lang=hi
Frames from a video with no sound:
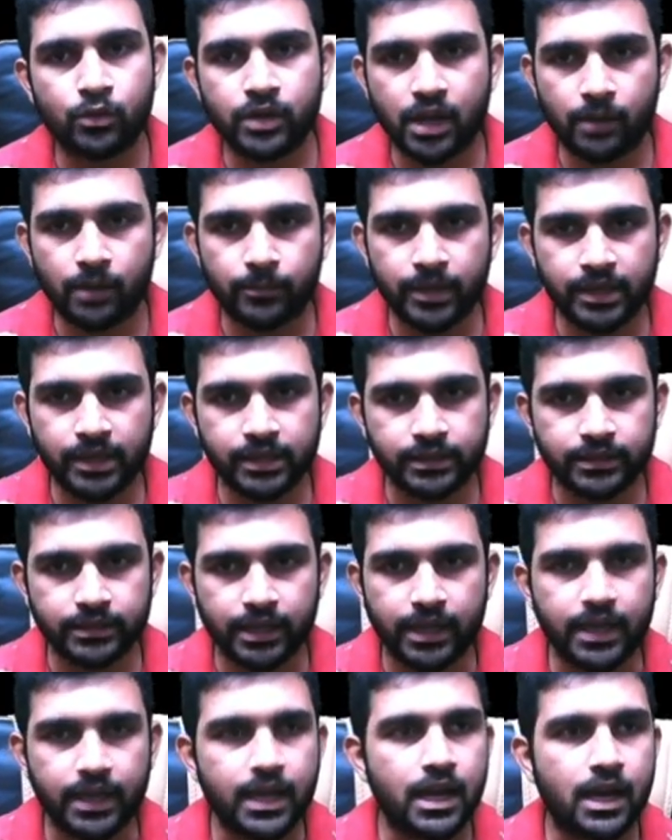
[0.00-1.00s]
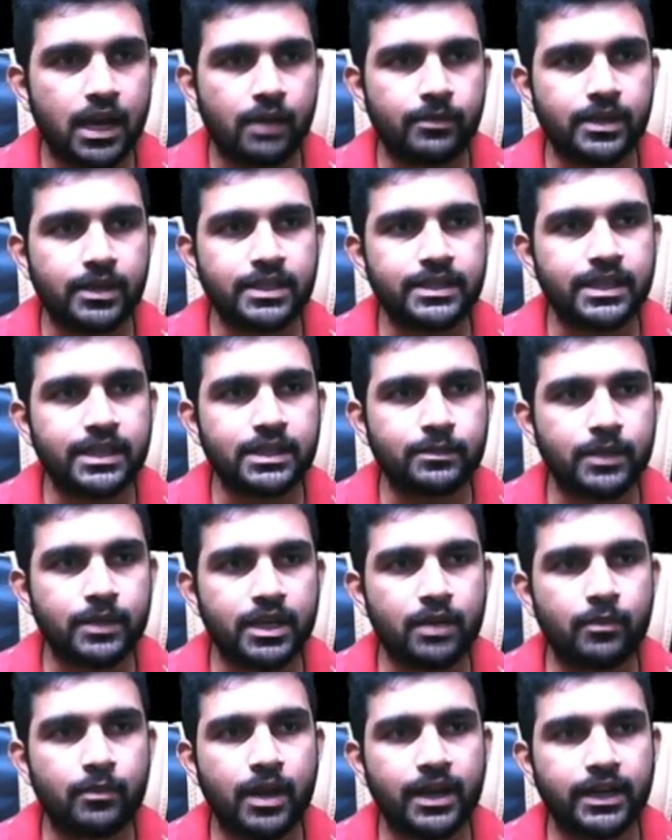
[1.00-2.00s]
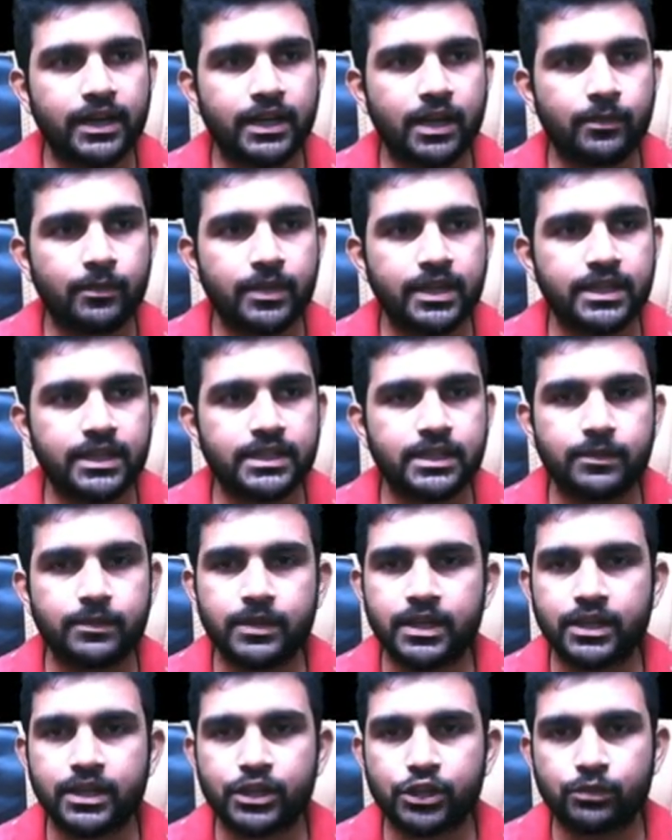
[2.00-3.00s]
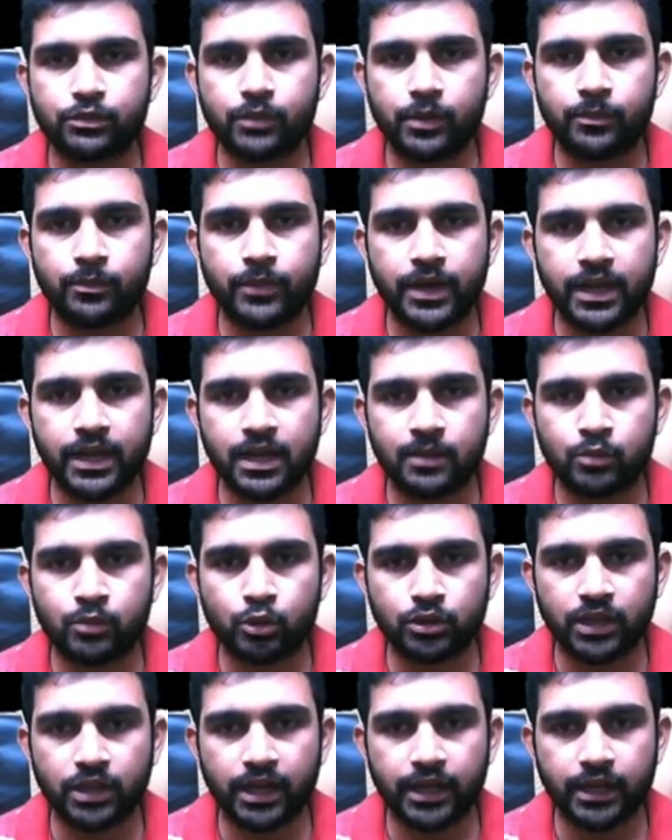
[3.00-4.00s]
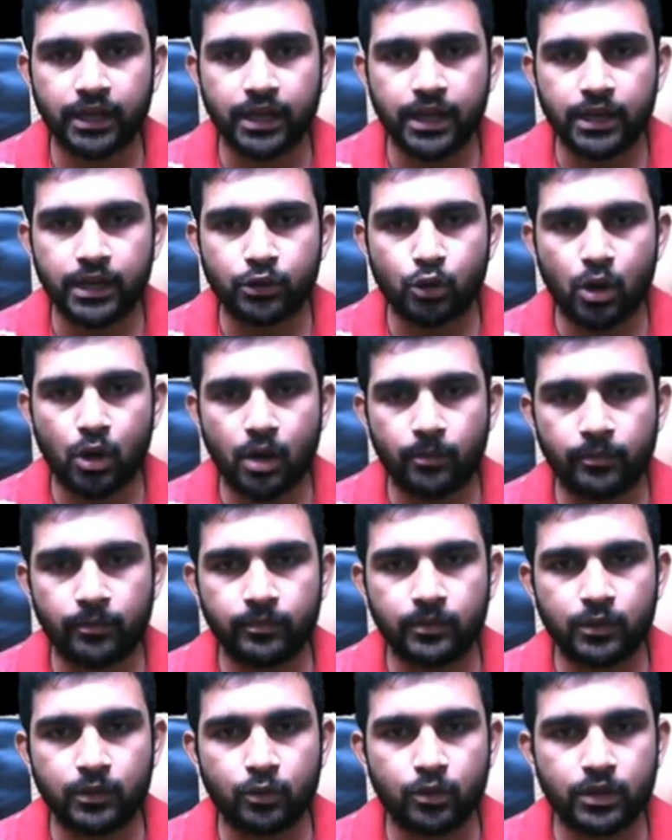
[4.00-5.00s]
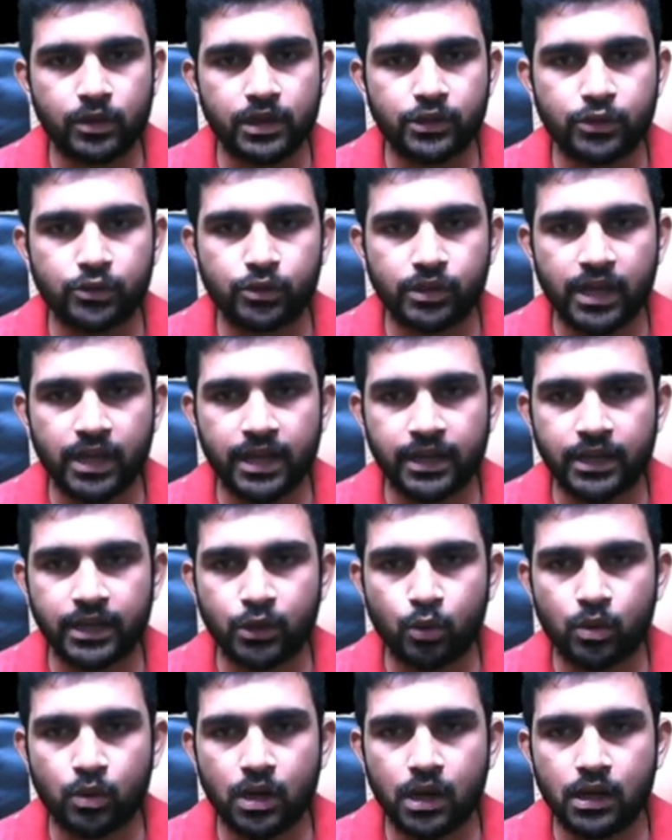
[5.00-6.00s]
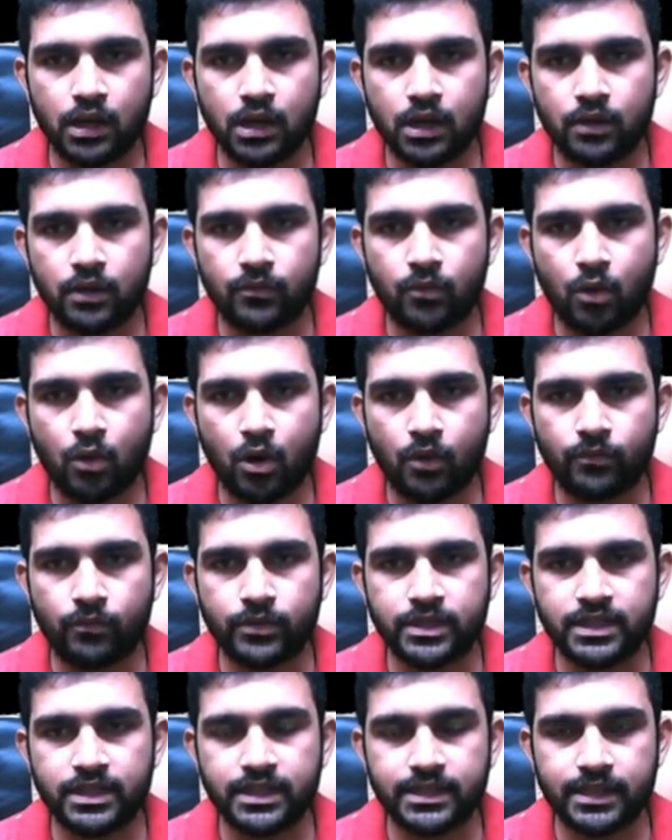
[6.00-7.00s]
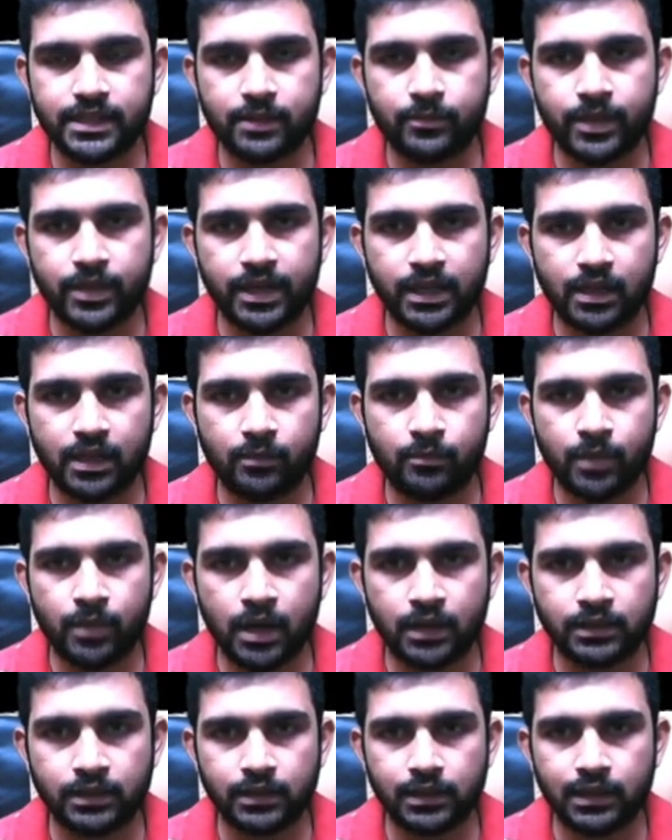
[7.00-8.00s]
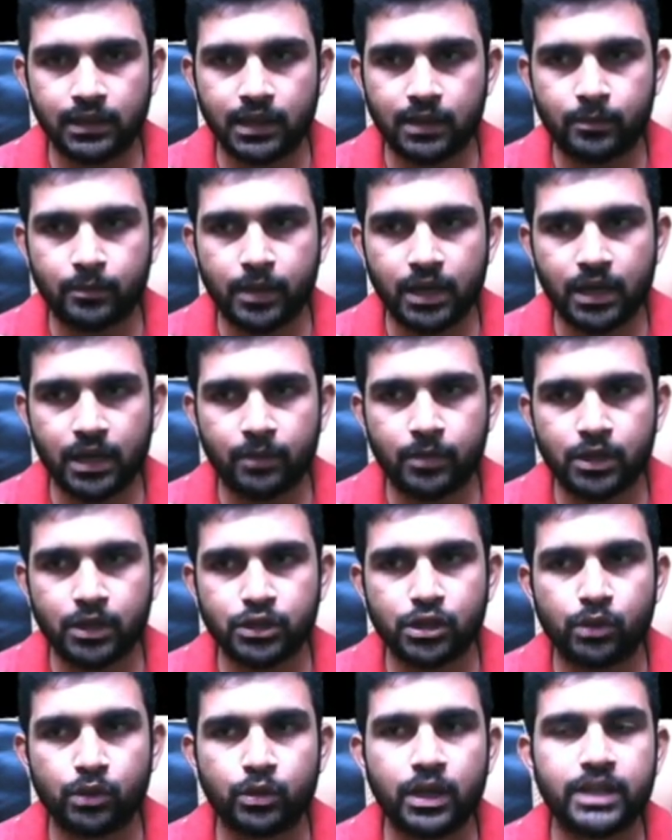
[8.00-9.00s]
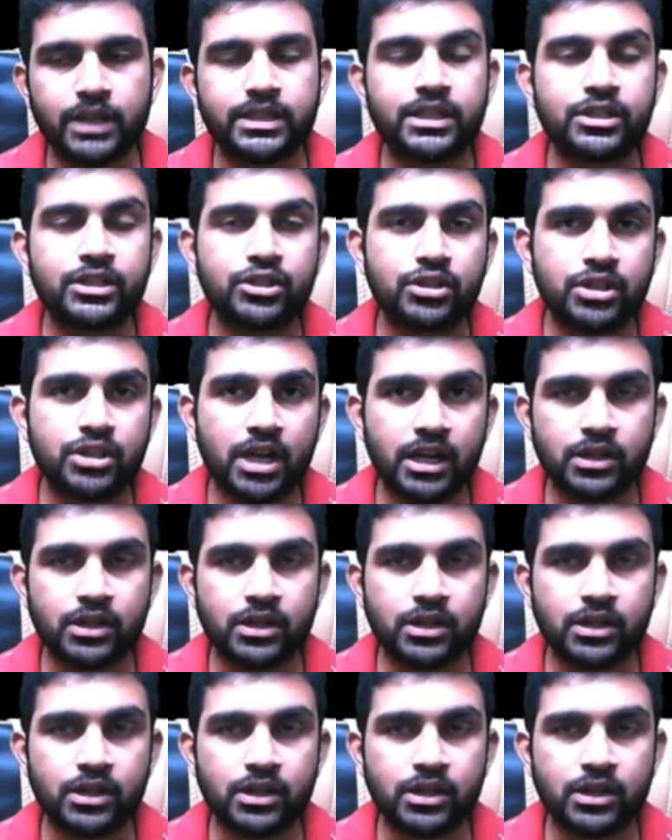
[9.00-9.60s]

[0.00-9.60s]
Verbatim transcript: यहाँ पे करता है अब इस केस में अगर मार्केट यहाँ पे किसी भी कंडीशन में ब्रेकअप होता है तो हम लोगों के लिए जो टारगेट होगा वो ऑब्वियसली इसके ब्रेक के बाद लगभग लगभग चौदह हज़ार चार